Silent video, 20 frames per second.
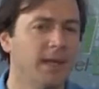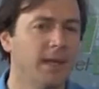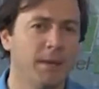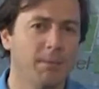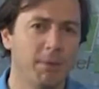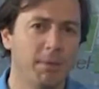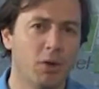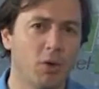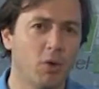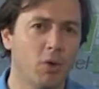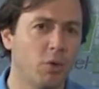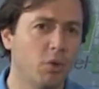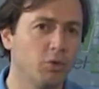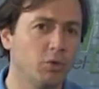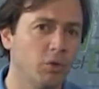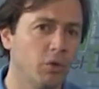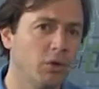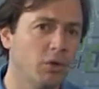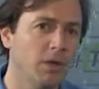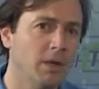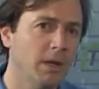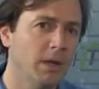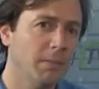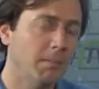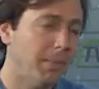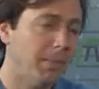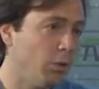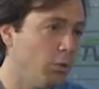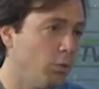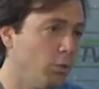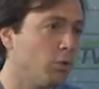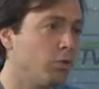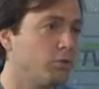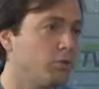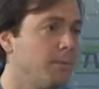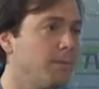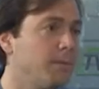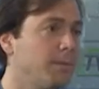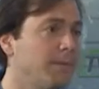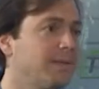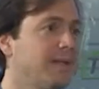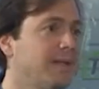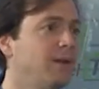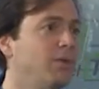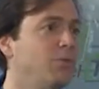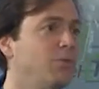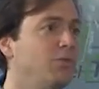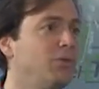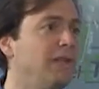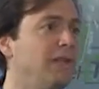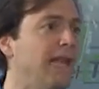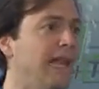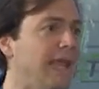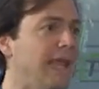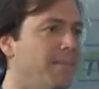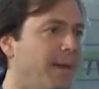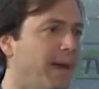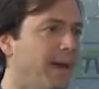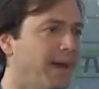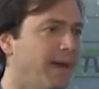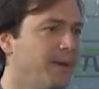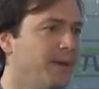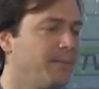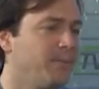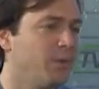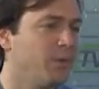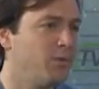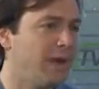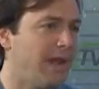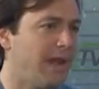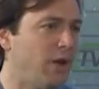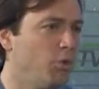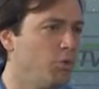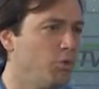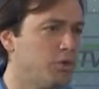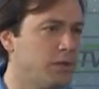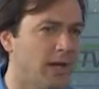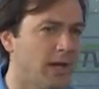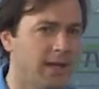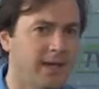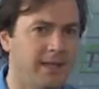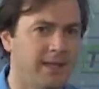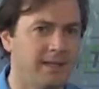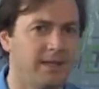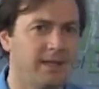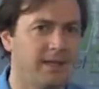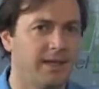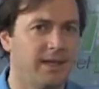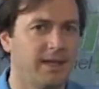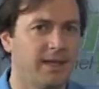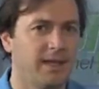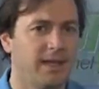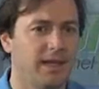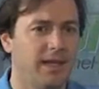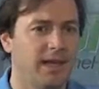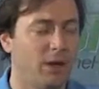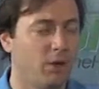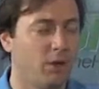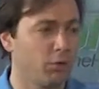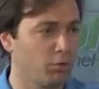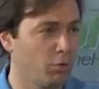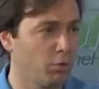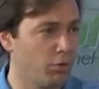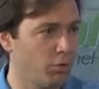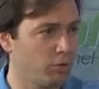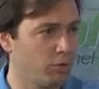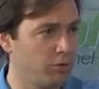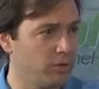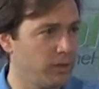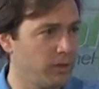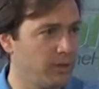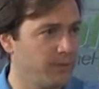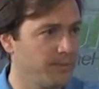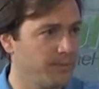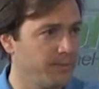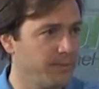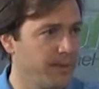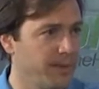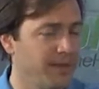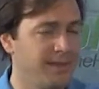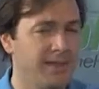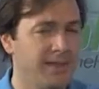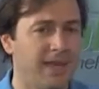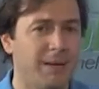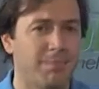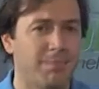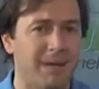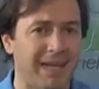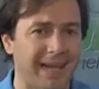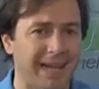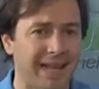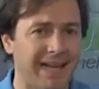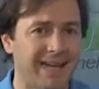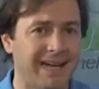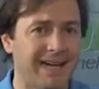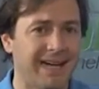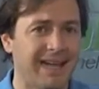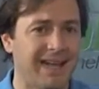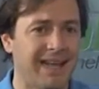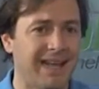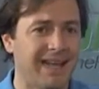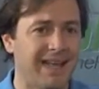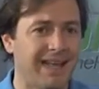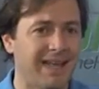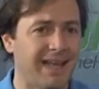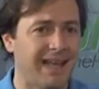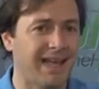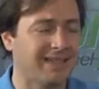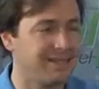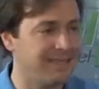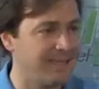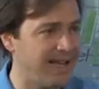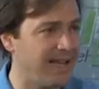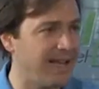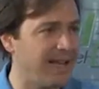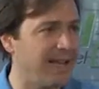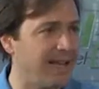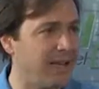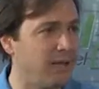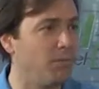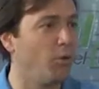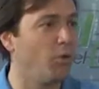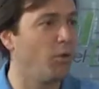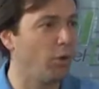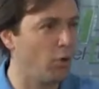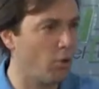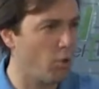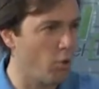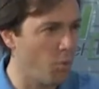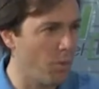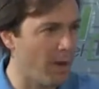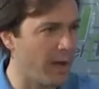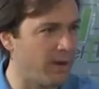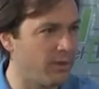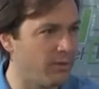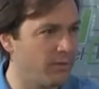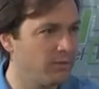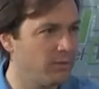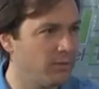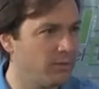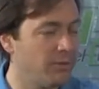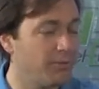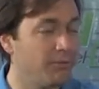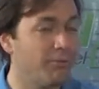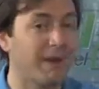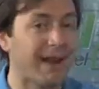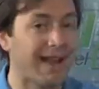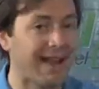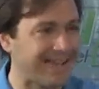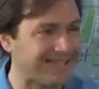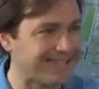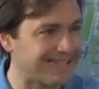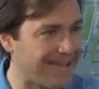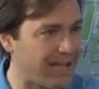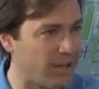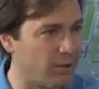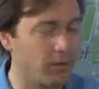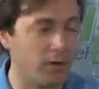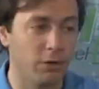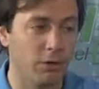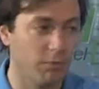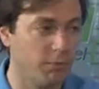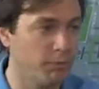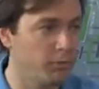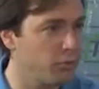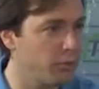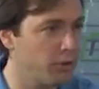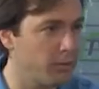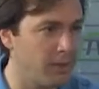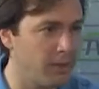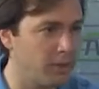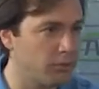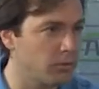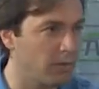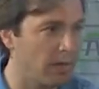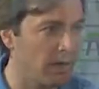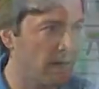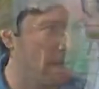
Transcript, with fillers: Pero en conclusión, Maduro siempre va a tener un dilema, una lucha entre la ortodoxia de aplicar a ciegas el modelo cubano fracasado que no funciona en Venezuela,